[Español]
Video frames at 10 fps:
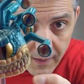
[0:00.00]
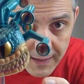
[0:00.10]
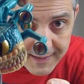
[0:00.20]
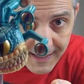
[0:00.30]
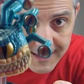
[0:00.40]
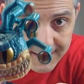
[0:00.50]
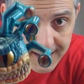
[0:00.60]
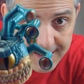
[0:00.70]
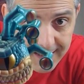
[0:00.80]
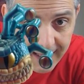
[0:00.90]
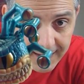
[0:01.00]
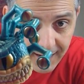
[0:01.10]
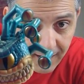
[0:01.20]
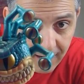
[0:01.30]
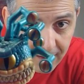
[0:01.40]
es este
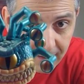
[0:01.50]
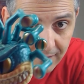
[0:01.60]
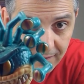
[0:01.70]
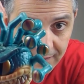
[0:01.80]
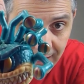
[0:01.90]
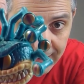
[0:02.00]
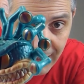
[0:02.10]
Sanatar del